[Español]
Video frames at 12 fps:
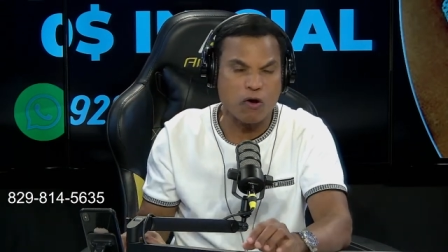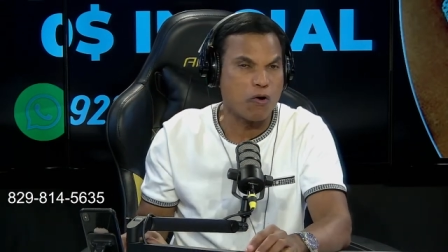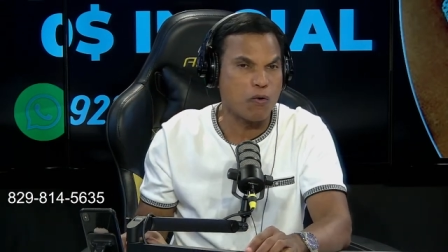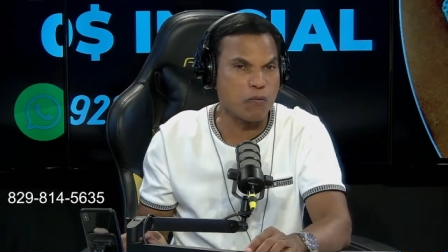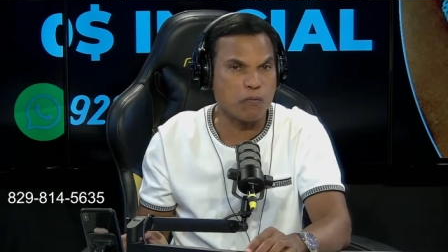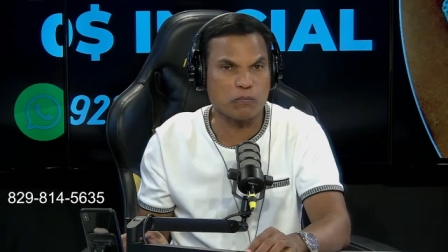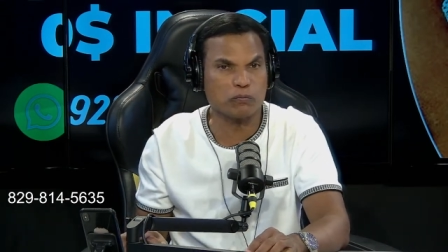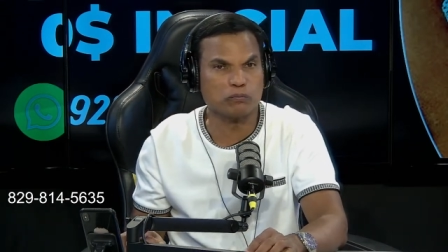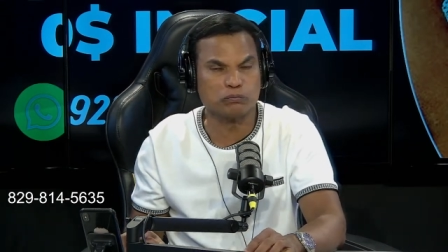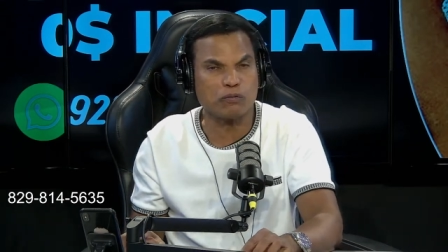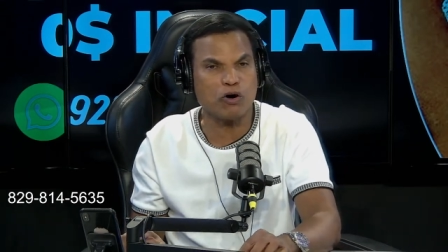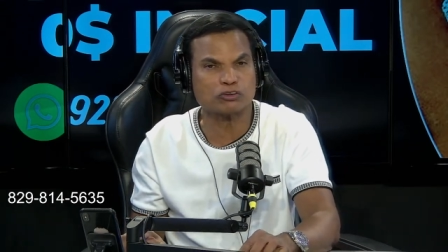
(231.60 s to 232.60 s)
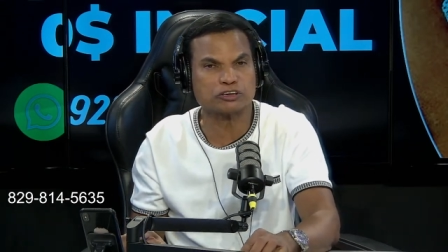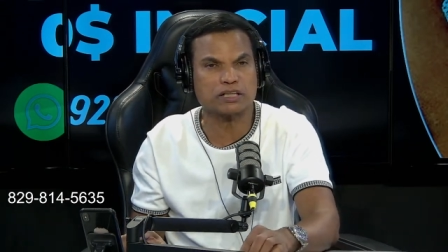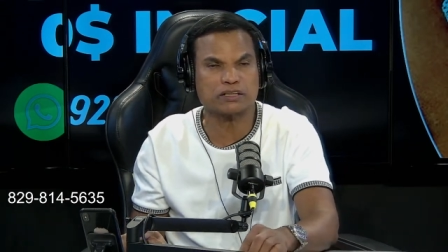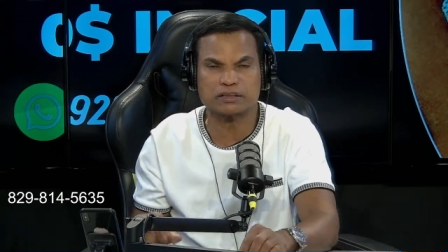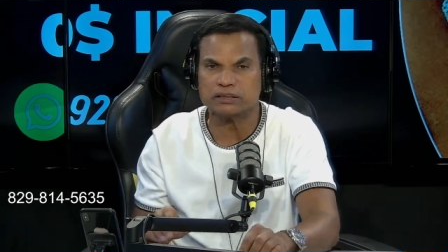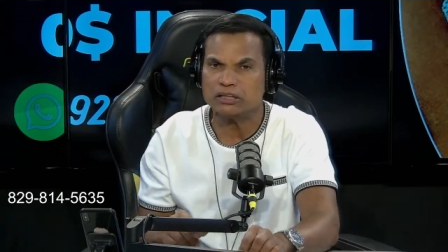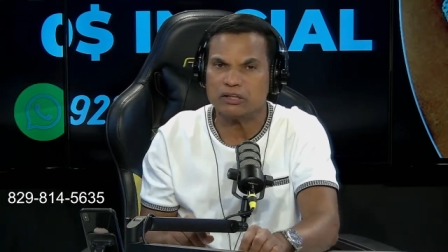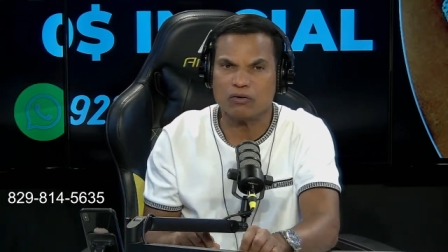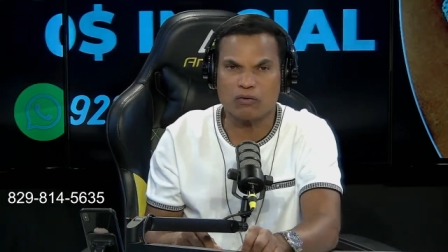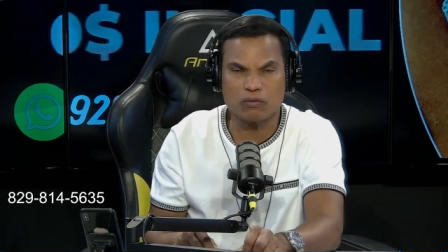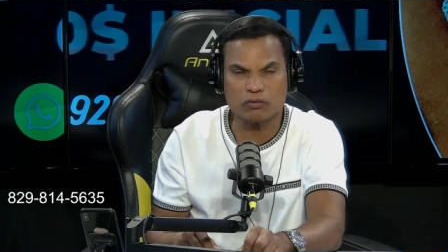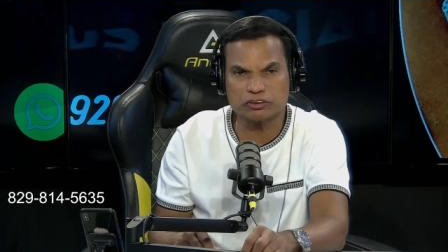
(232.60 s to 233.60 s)
un,
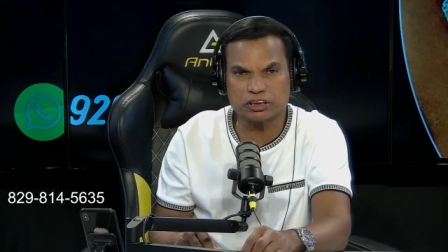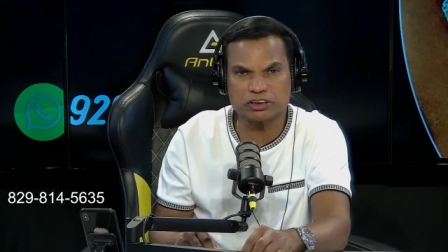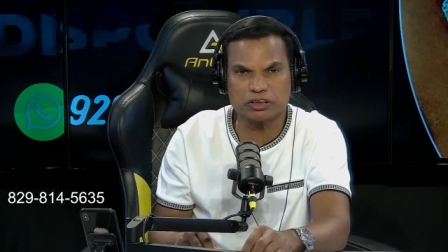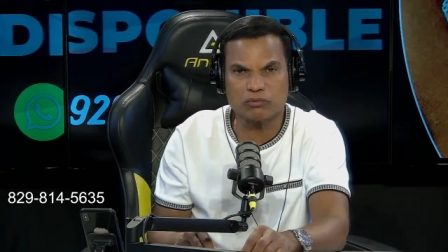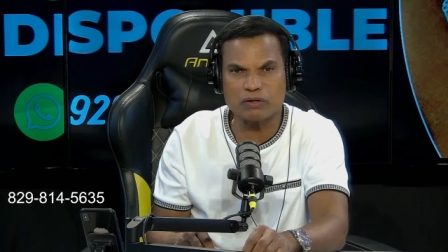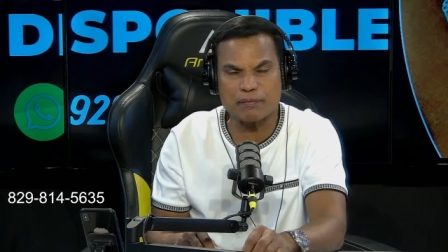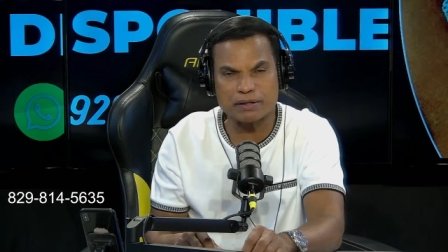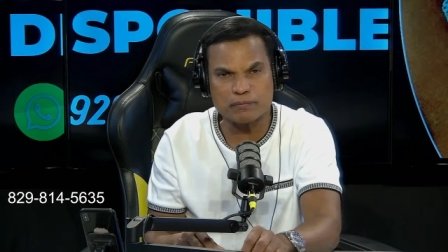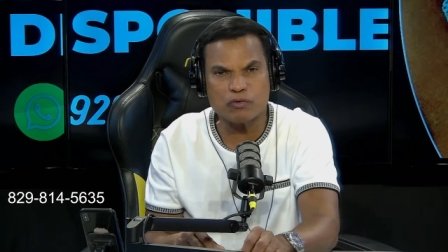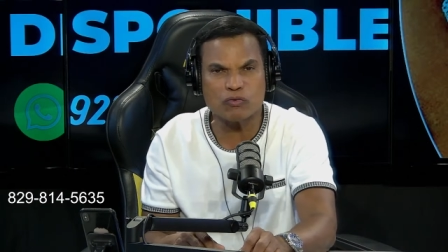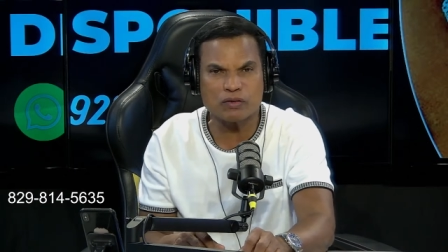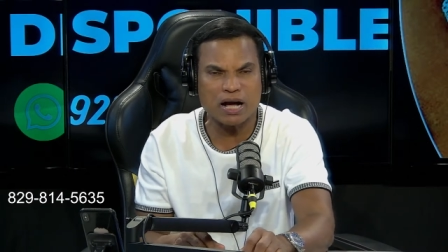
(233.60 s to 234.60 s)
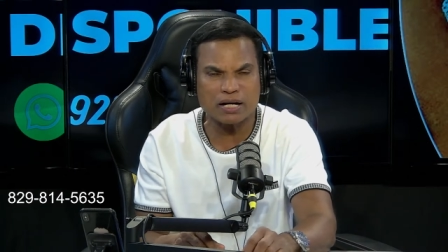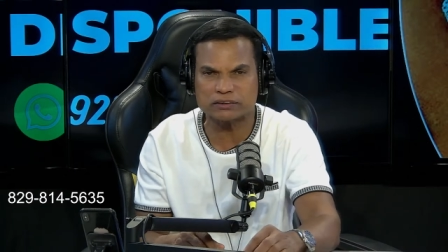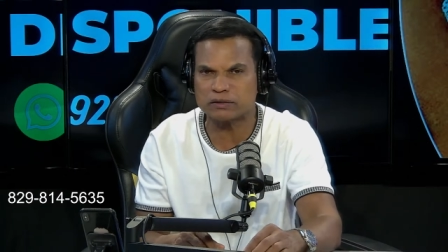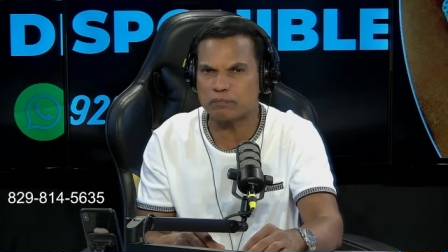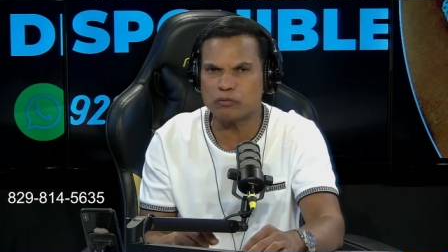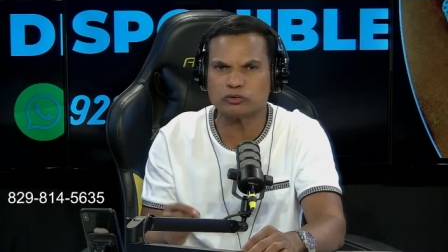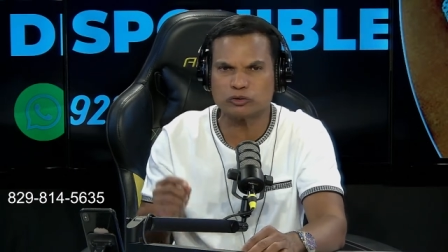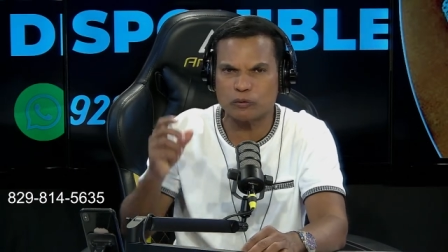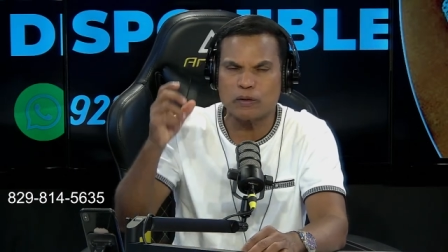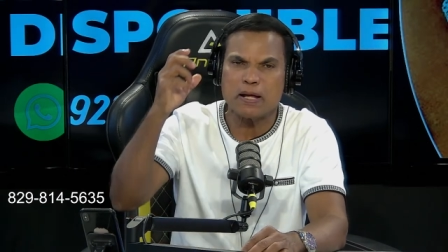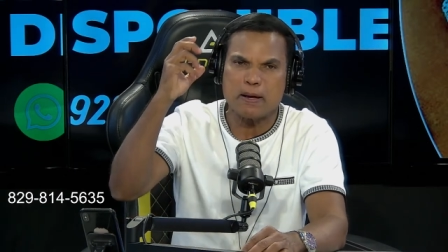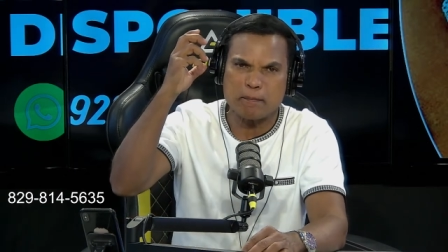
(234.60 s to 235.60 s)
o no sé si con una bermuda que se puso
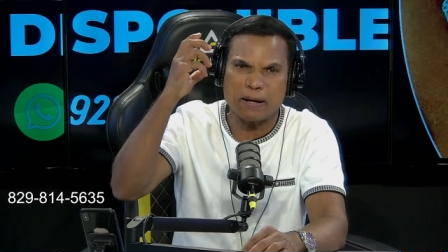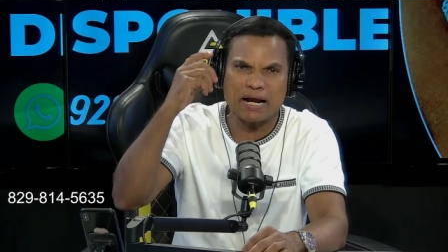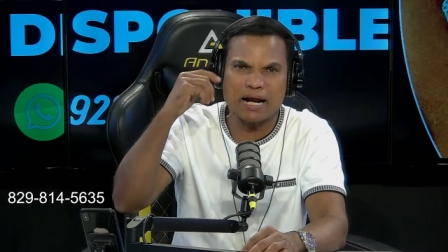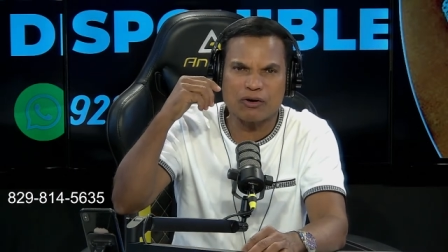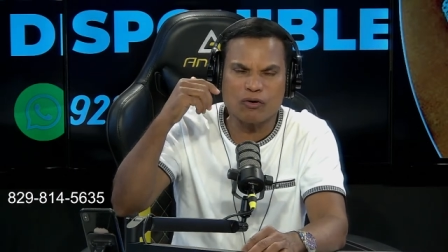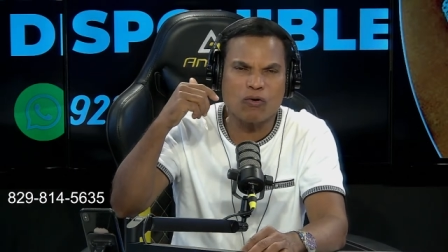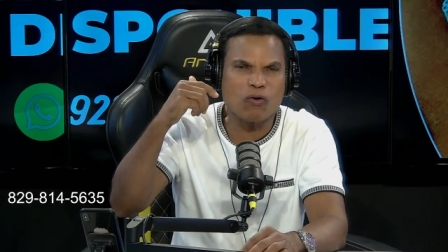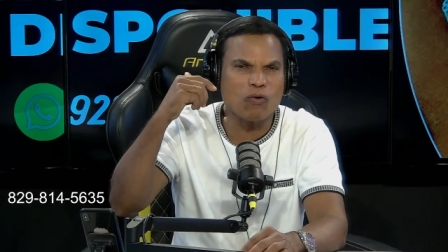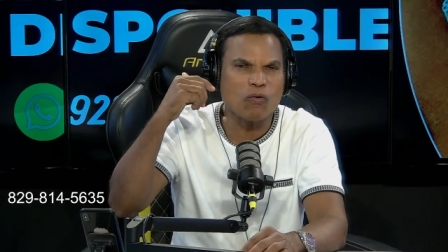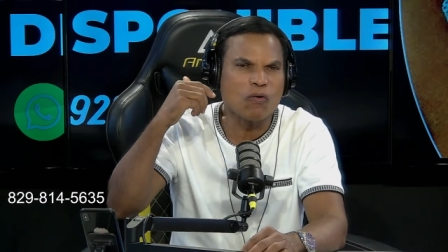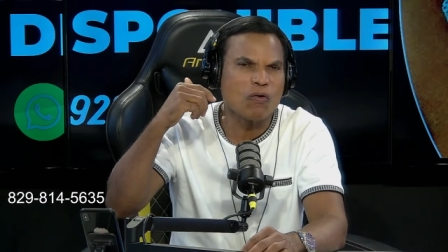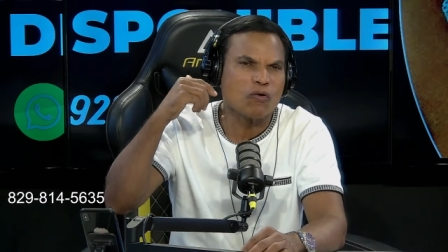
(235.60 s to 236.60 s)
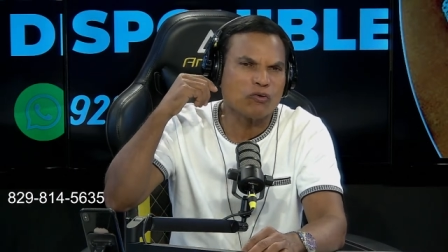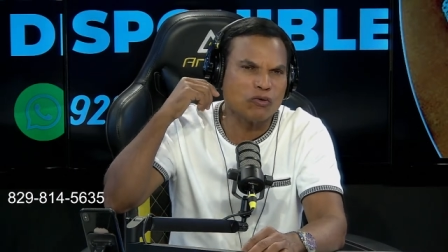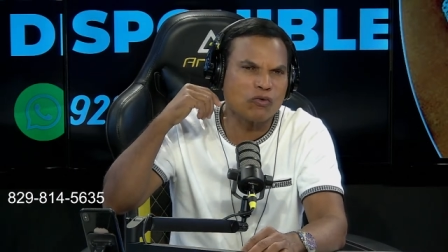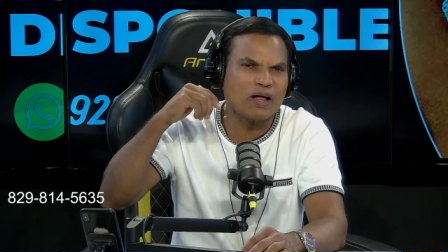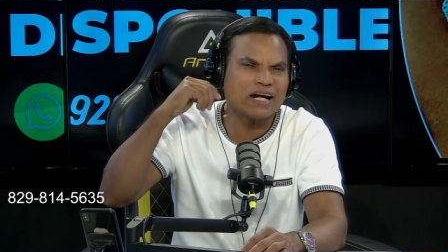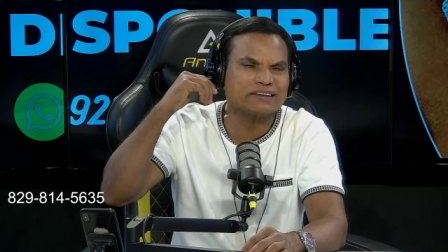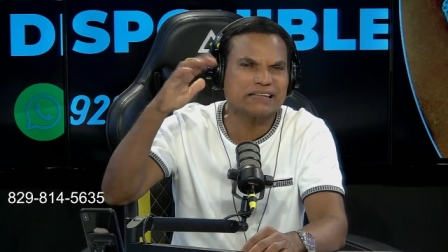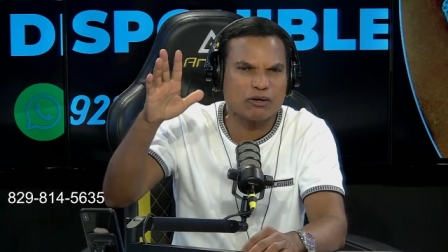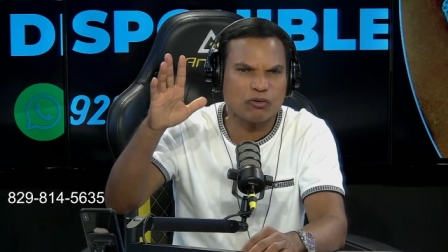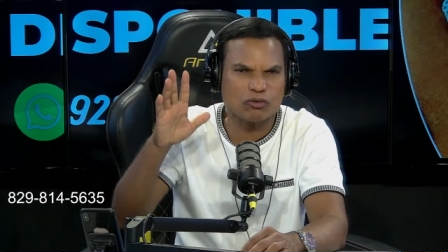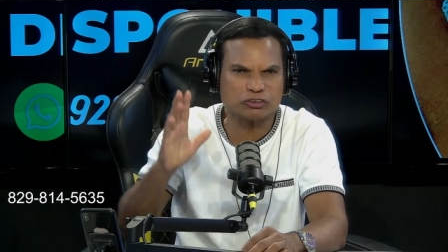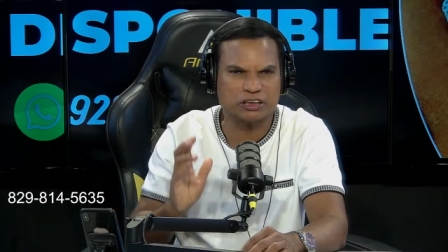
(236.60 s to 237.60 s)
para no, no darse a
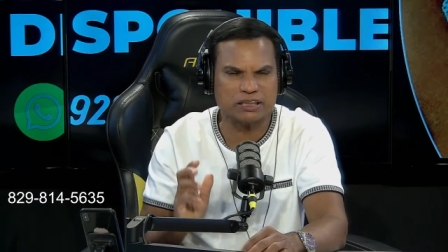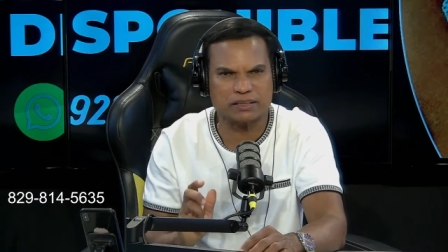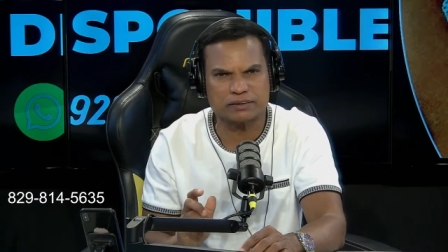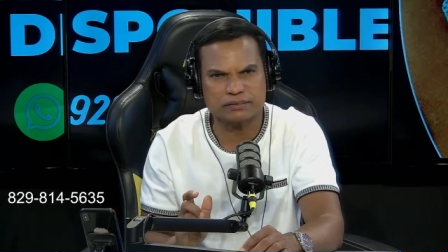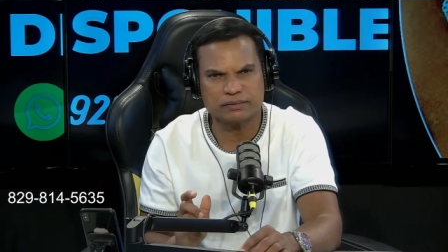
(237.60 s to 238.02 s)
conocer.